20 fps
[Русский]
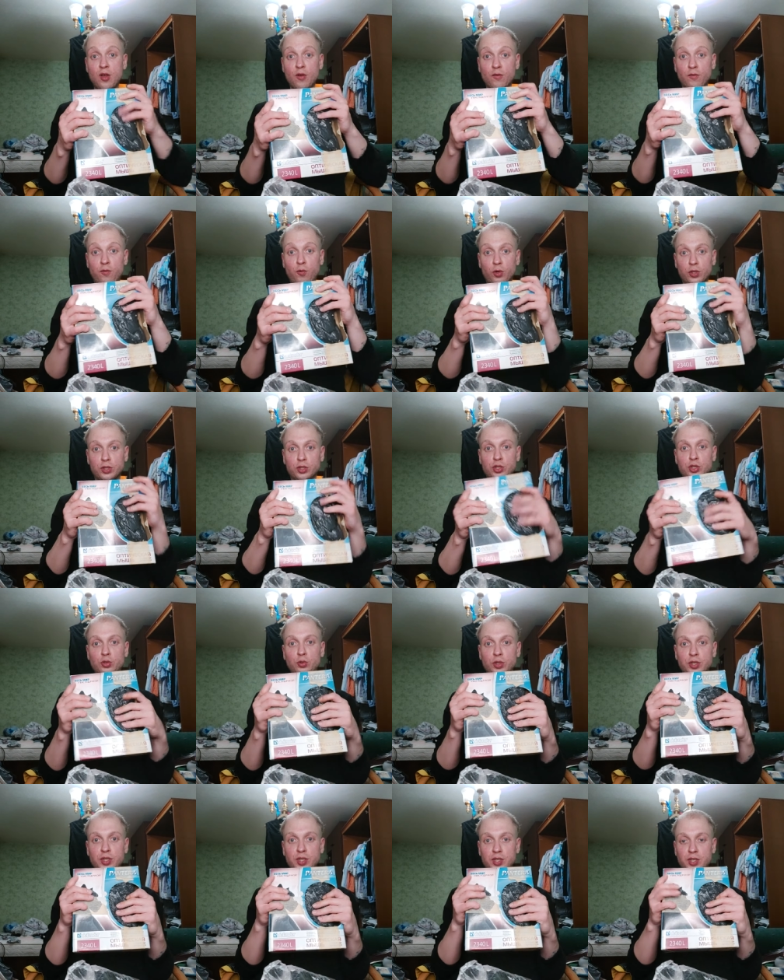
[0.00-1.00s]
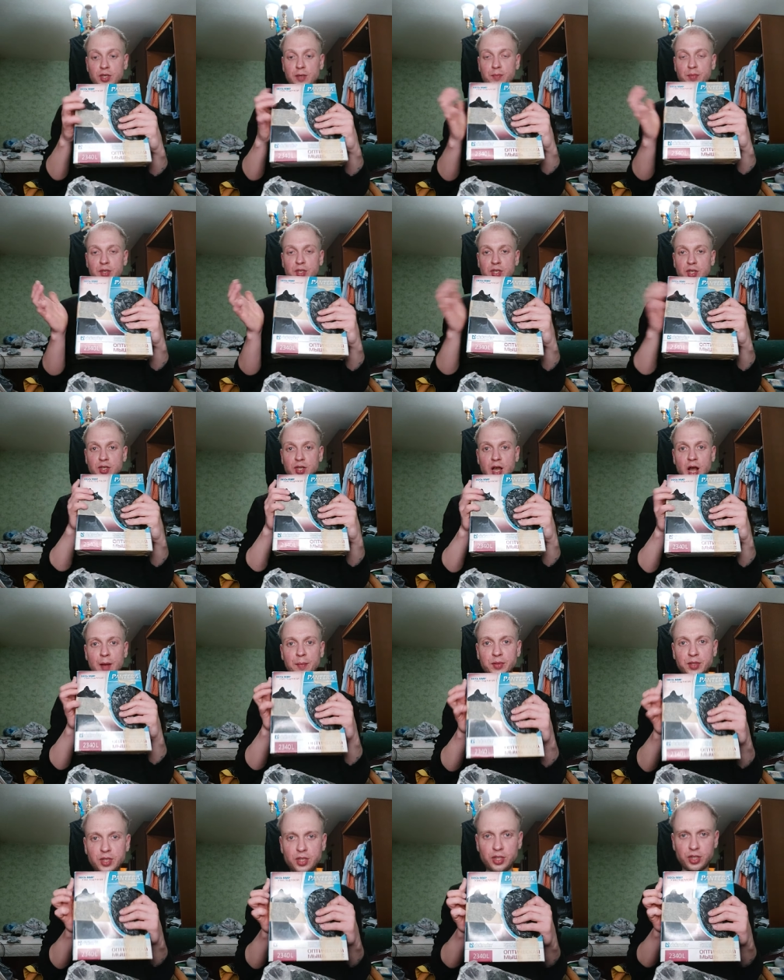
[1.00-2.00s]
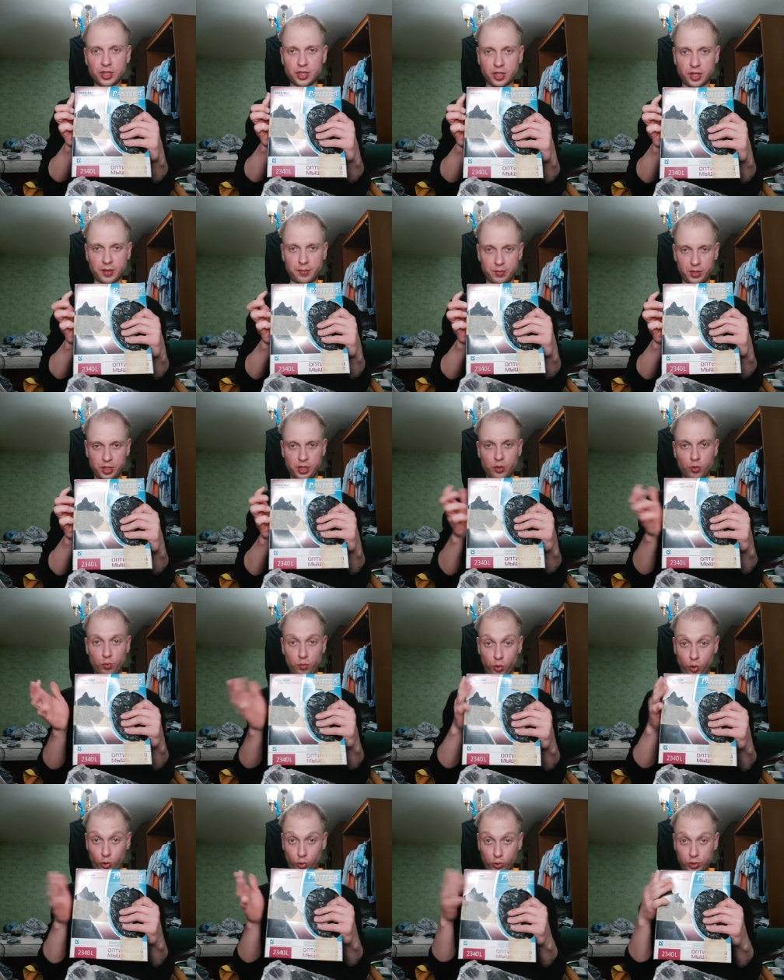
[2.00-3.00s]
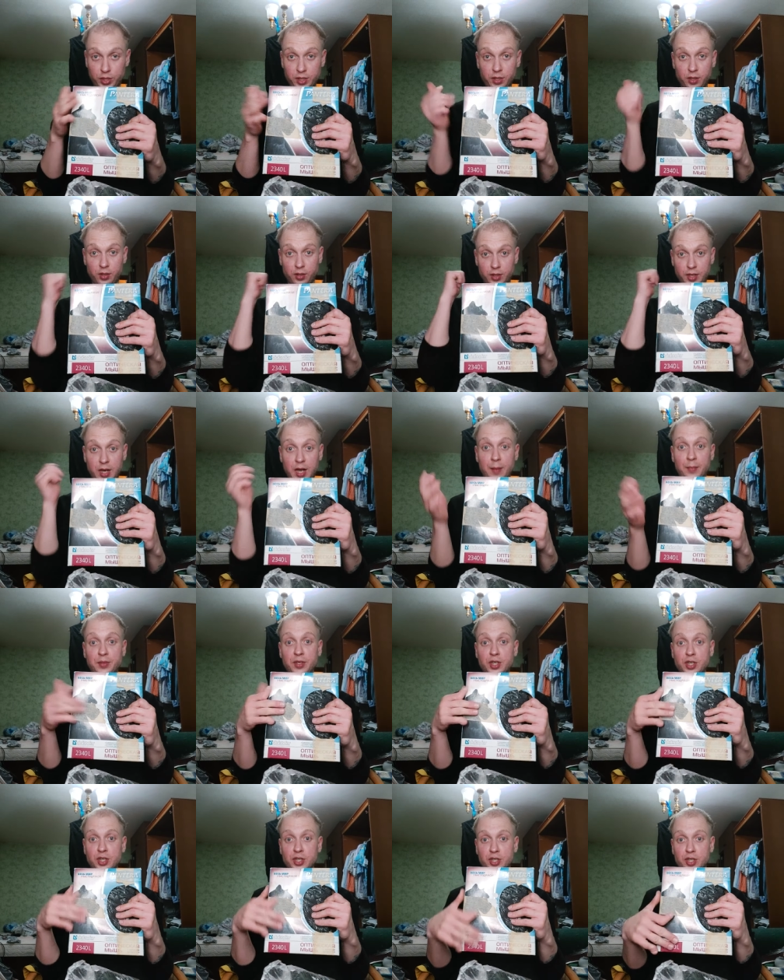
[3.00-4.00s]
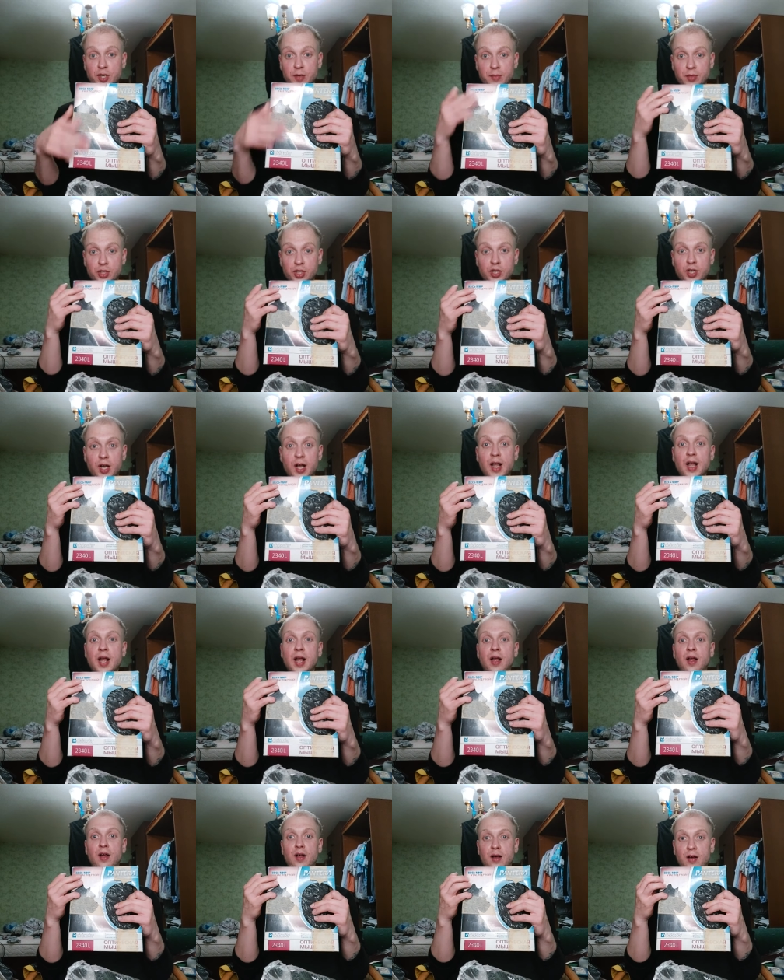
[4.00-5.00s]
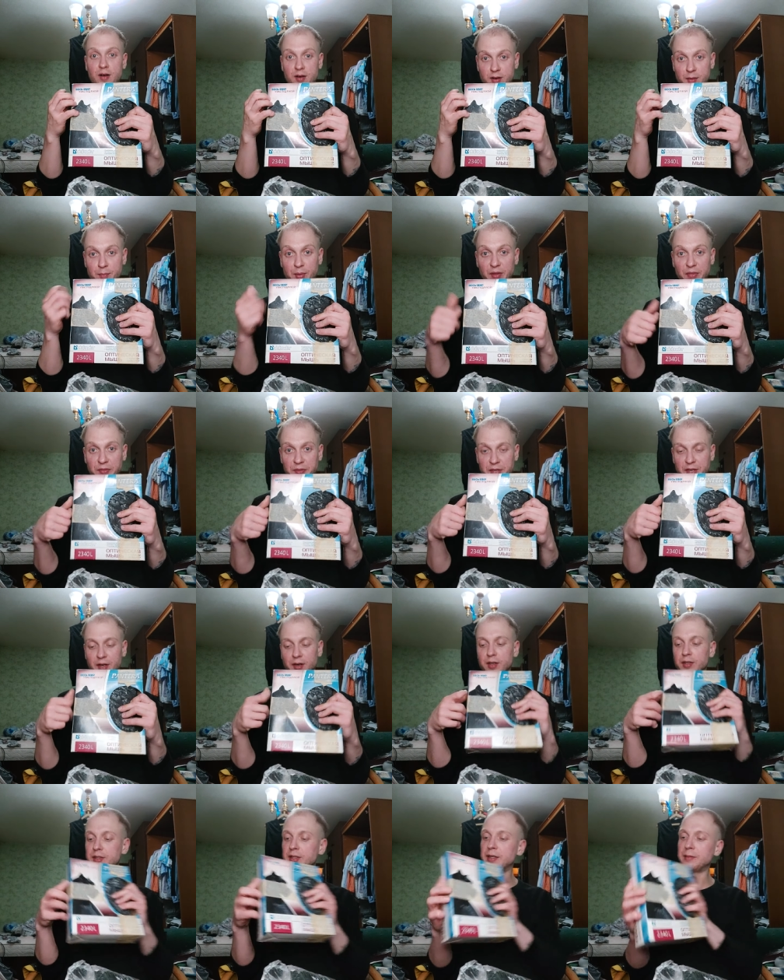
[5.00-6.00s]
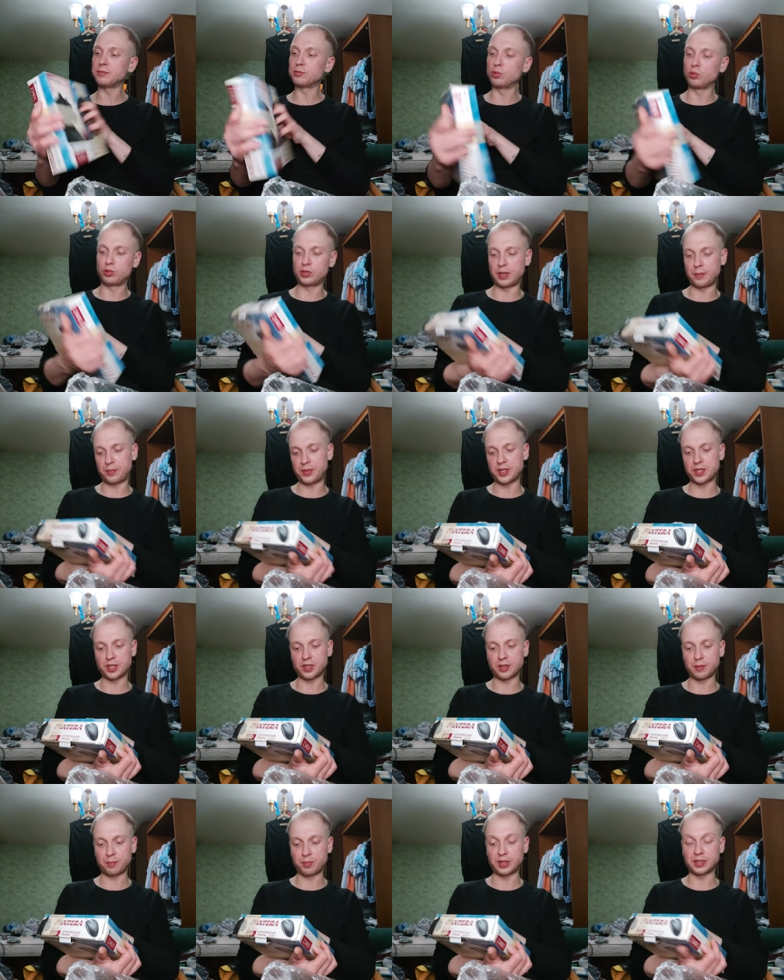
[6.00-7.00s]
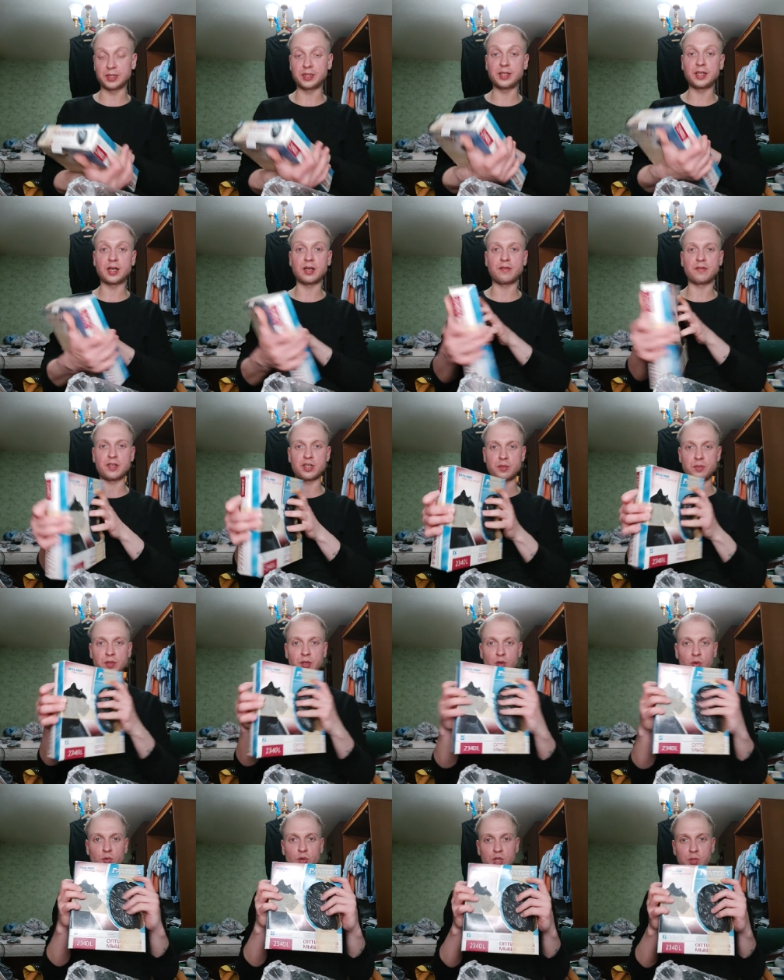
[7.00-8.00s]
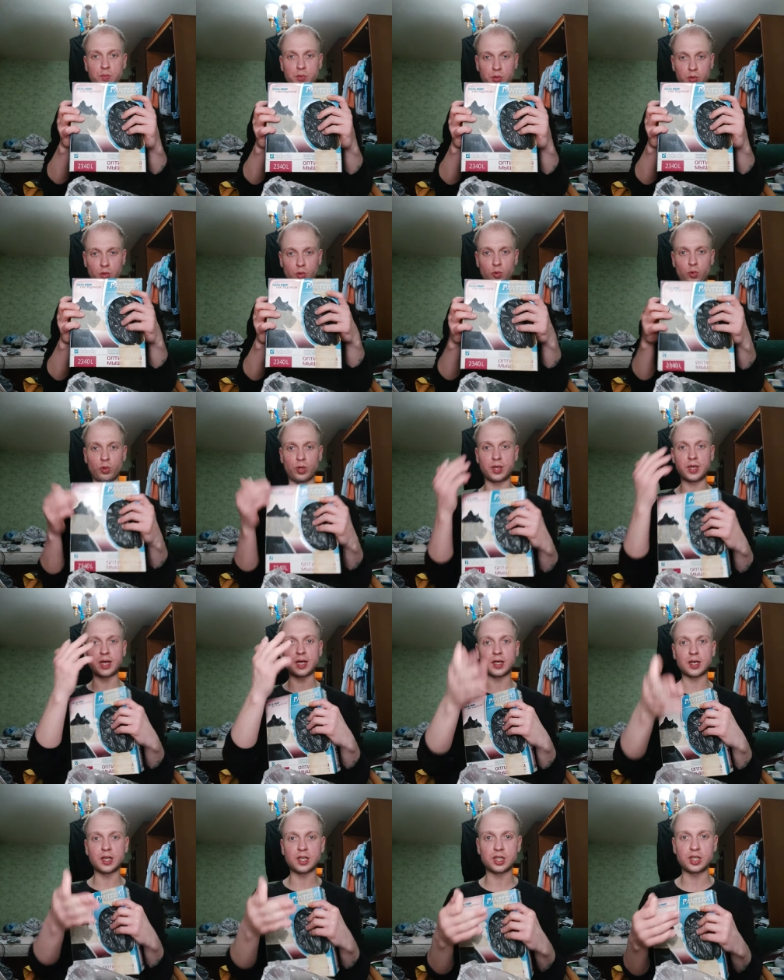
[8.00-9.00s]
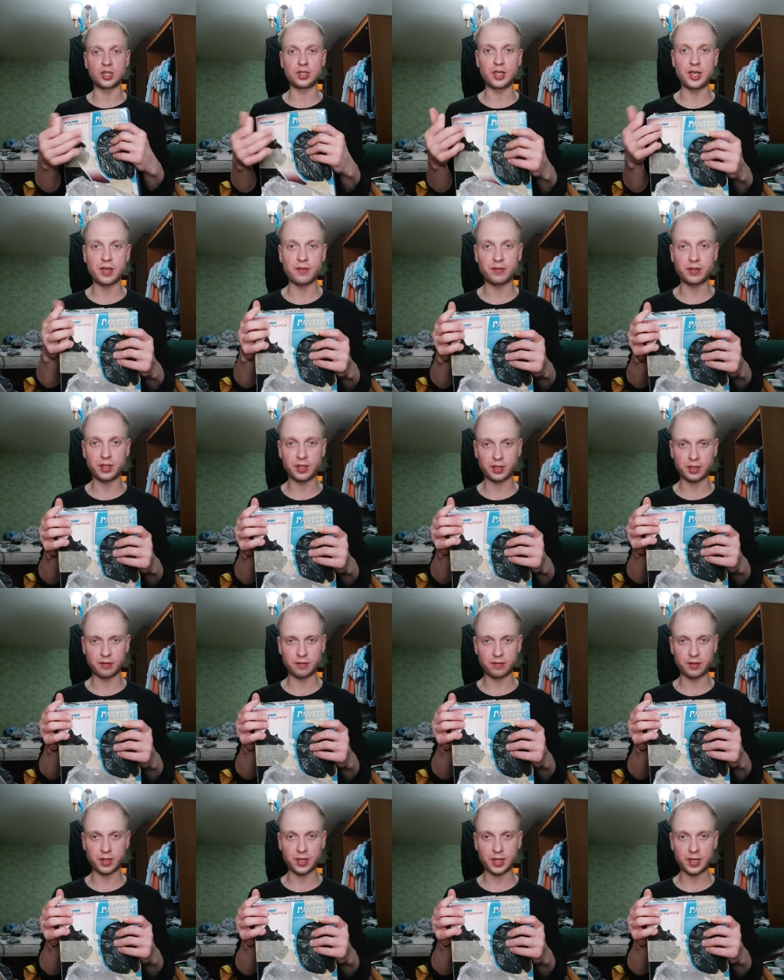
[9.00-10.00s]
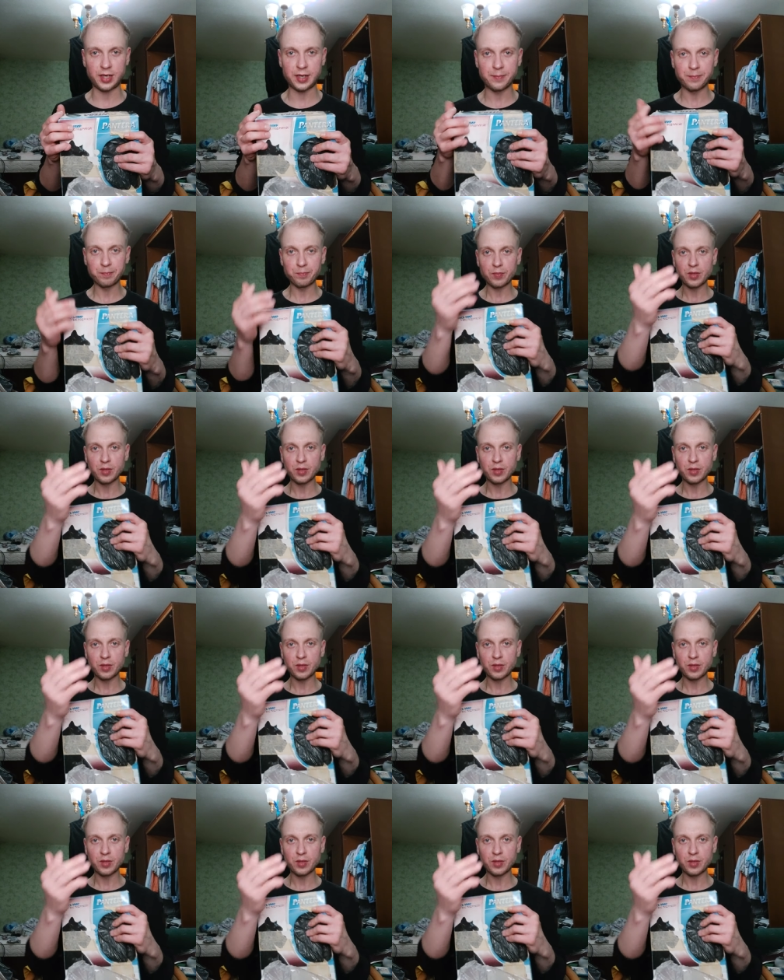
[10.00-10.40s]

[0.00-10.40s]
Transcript: Вот, что здесь написано. Оптическая мышка, уборку делал, да? Оптическая мышка э, Пантера, да? Тут написано Пантера, весь мир у вас под рукой. Как раньше древние говорили.